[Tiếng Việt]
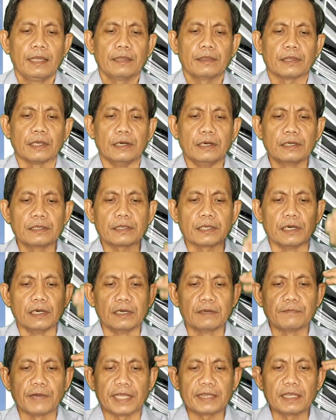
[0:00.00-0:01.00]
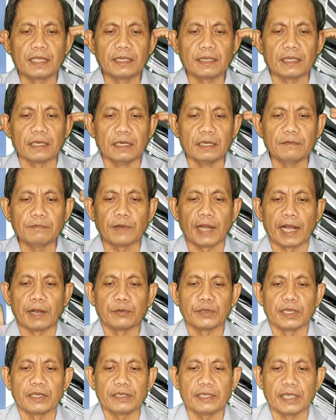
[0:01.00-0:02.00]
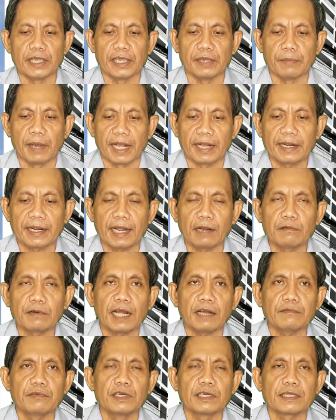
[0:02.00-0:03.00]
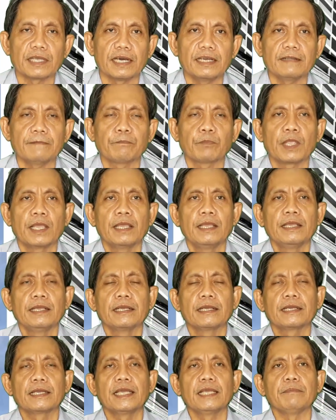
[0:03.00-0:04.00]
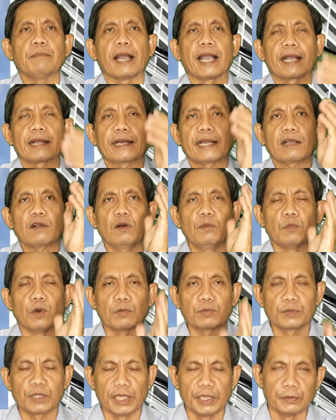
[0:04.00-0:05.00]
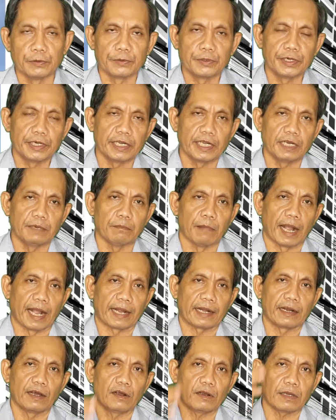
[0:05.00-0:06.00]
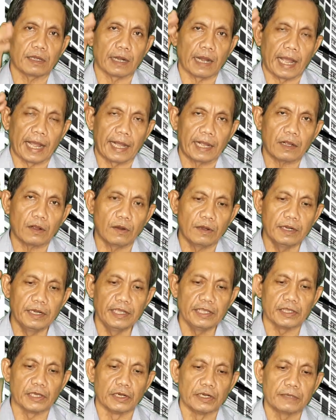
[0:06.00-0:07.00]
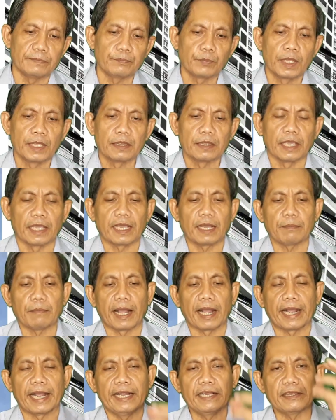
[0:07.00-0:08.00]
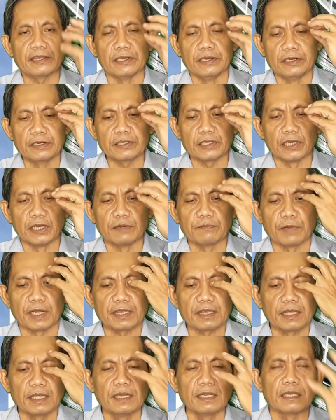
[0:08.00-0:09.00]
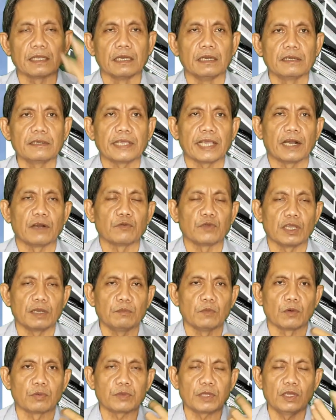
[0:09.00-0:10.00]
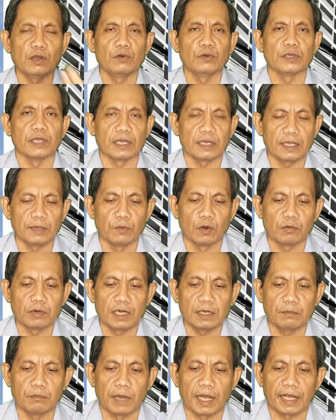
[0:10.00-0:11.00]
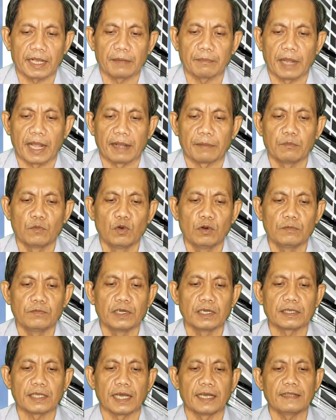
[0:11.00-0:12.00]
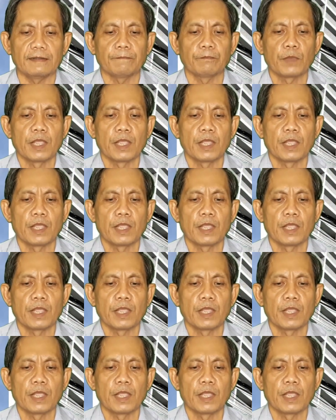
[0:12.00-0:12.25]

tưởng tượng và tin tưởng vào những gì bạn khao khát vươn tới khi bạn đã có mục tiêu khi bạn đó đã có lý tưởng thì các bạn hãy tưởng tượng và tin tưởng vào những mục tiêu những cái mục đích mà các bạn muốn vươn tới